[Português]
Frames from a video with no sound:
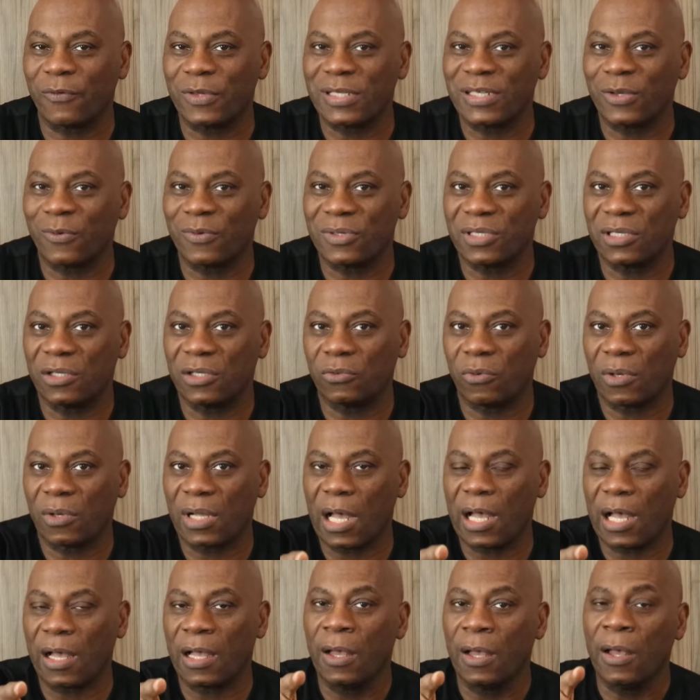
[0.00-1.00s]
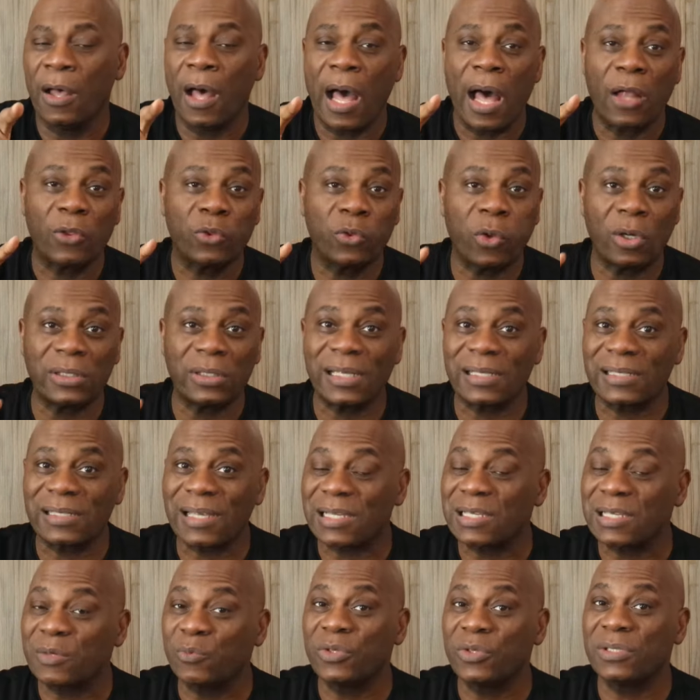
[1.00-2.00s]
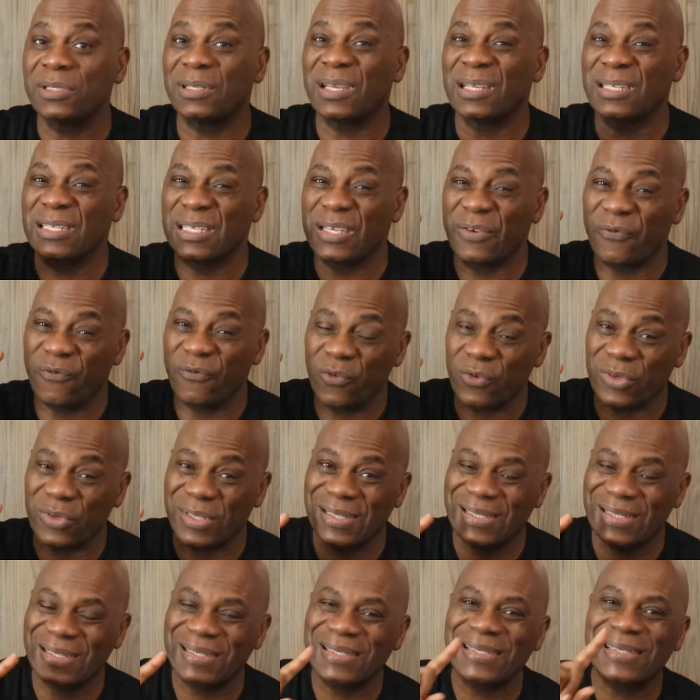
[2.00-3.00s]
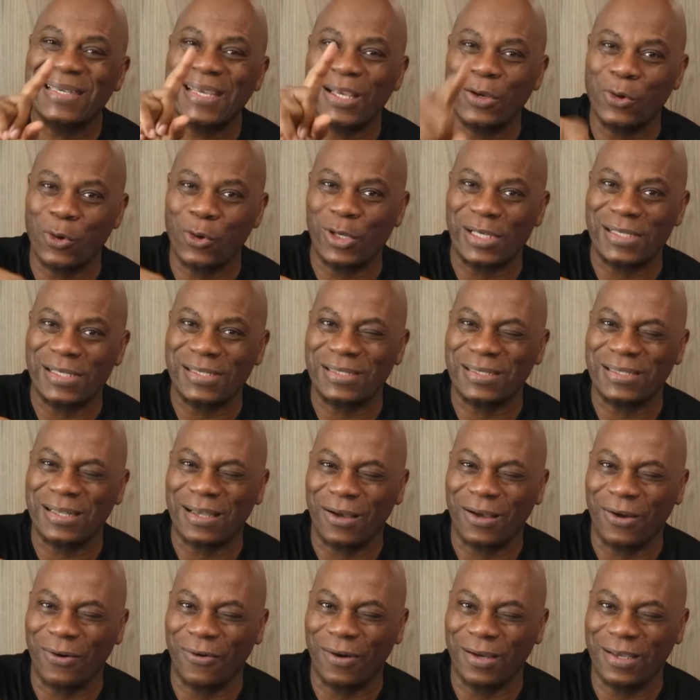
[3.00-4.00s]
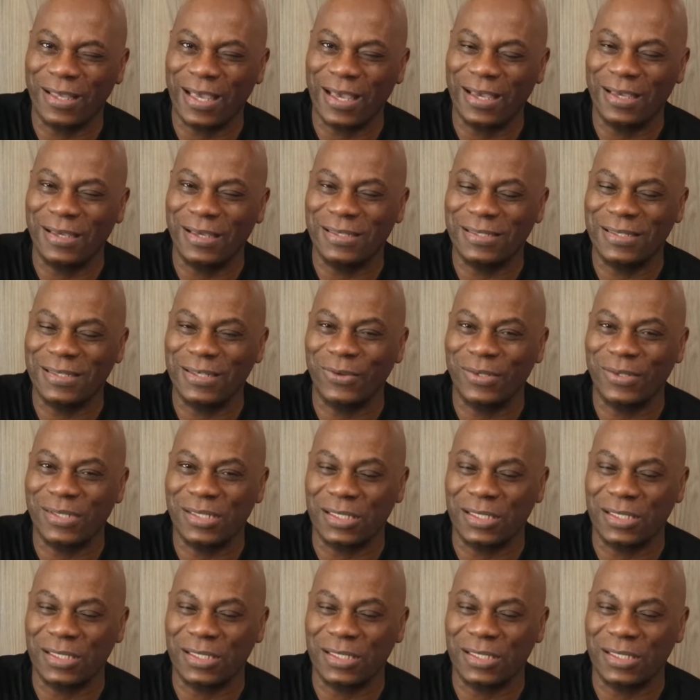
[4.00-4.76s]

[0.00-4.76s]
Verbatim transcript: você conseguir tocar todas as músicas que você gosta, ok? Sim ou